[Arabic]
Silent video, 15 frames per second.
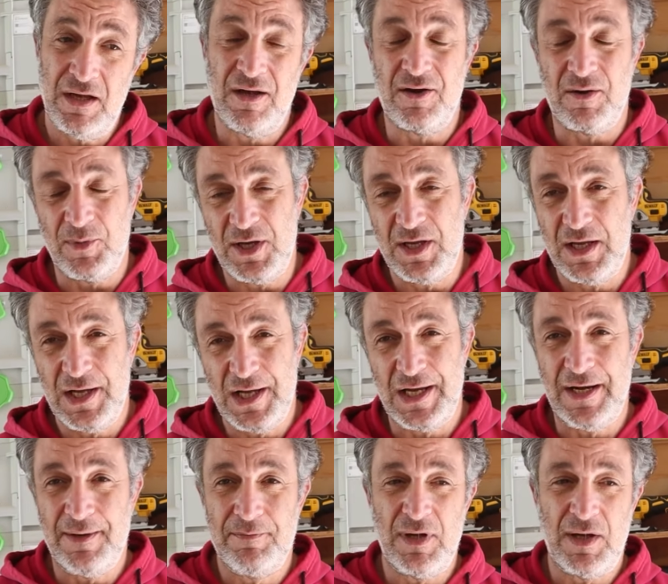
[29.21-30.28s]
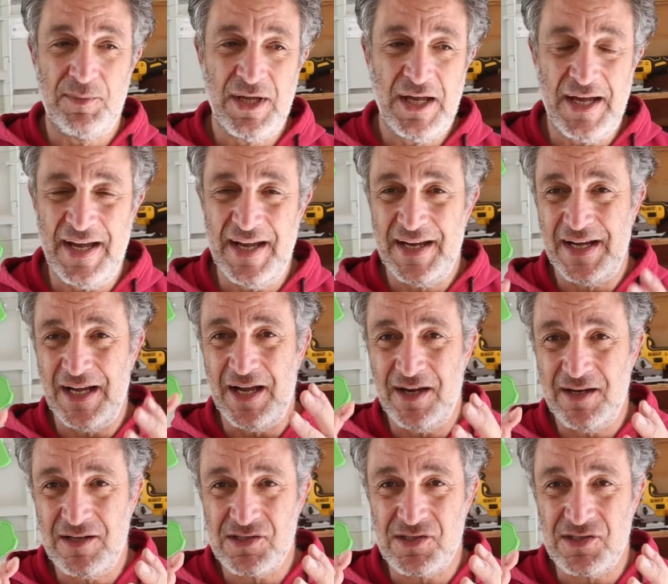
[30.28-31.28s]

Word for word: عربية ألمع بيها حاجة حاجة